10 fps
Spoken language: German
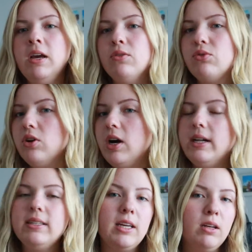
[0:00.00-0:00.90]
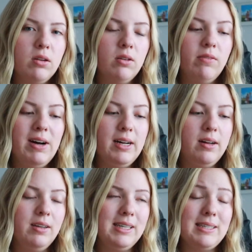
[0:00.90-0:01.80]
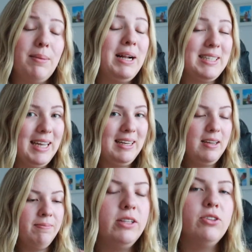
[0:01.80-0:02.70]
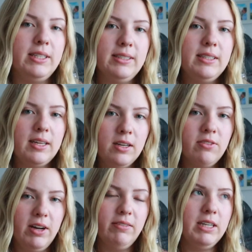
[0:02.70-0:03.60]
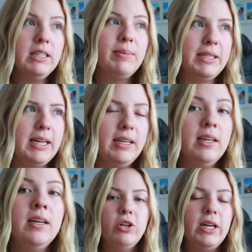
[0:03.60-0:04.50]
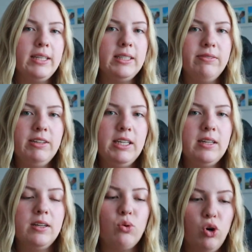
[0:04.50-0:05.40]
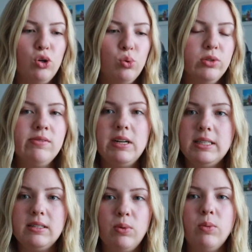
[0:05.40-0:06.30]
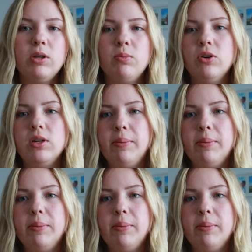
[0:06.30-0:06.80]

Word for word: Früher als Kind war das ja mal trendy. Also als ich Kind war, war das mal trendy. Und da hatte ich wenige Kordhosen, weil ich das überhaupt nicht mochte.